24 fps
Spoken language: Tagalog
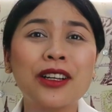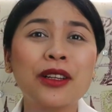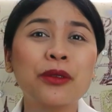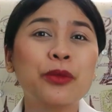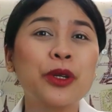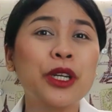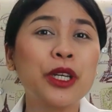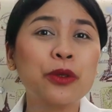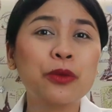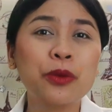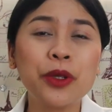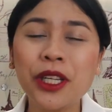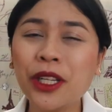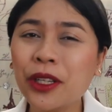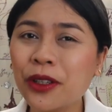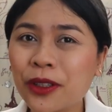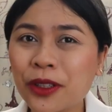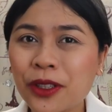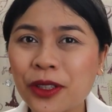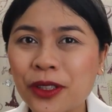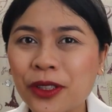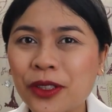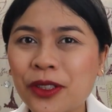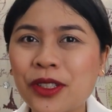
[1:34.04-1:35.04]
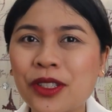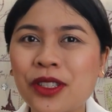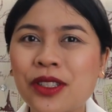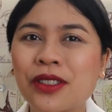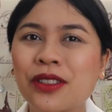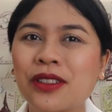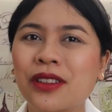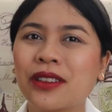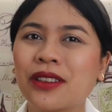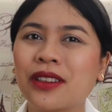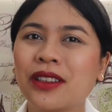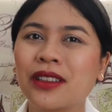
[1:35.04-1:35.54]
all
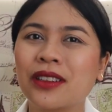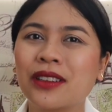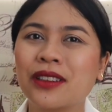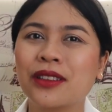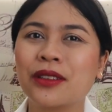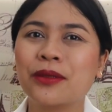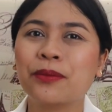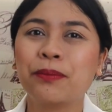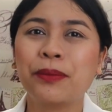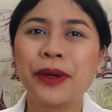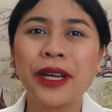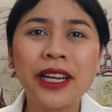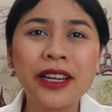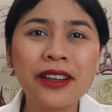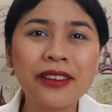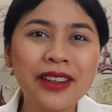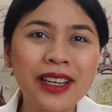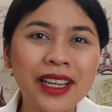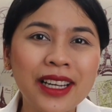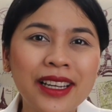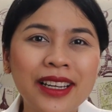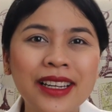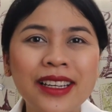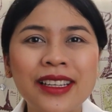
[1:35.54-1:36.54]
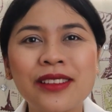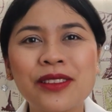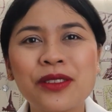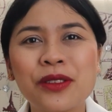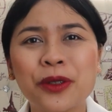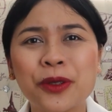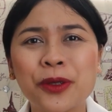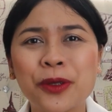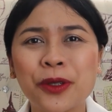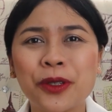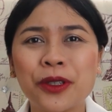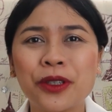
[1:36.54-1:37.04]
breadwinners, um,
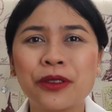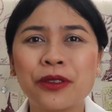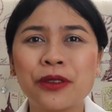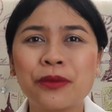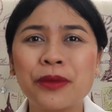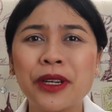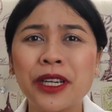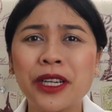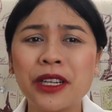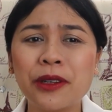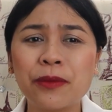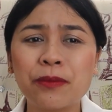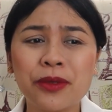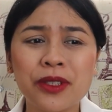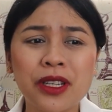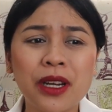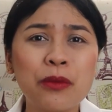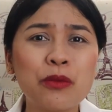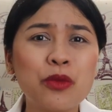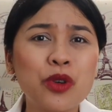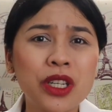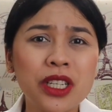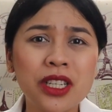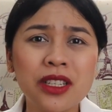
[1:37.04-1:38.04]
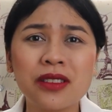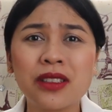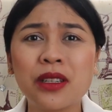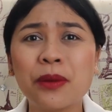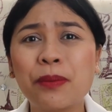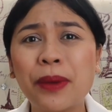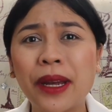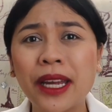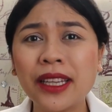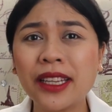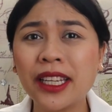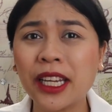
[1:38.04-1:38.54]
parents, or if someone is
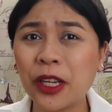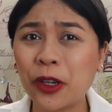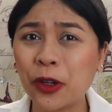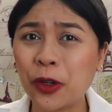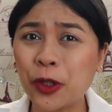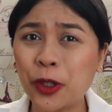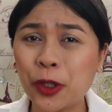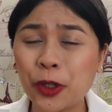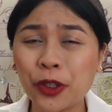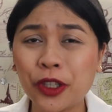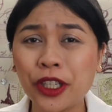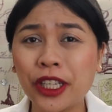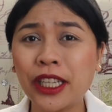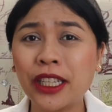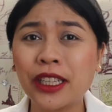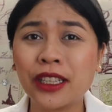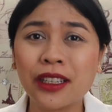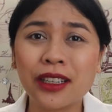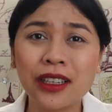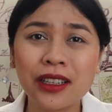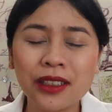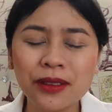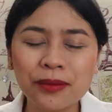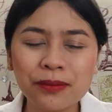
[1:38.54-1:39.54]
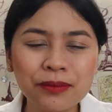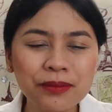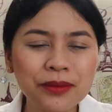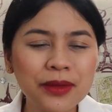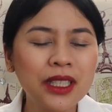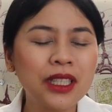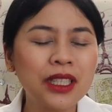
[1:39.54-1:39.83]
depending on your income,